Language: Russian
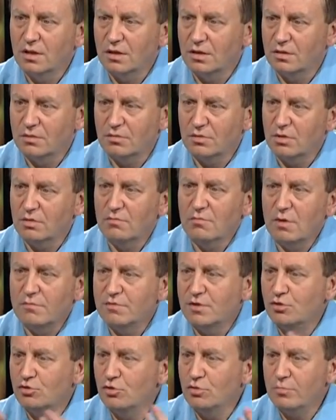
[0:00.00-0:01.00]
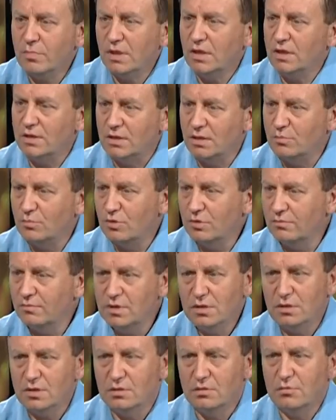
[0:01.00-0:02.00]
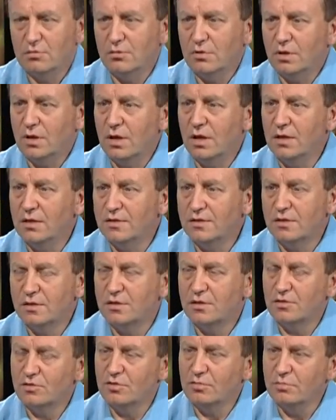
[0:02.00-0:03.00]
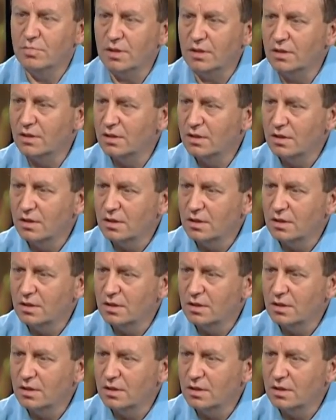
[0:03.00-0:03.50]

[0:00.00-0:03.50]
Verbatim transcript: который во всем этом, он видит только лишь, чтобы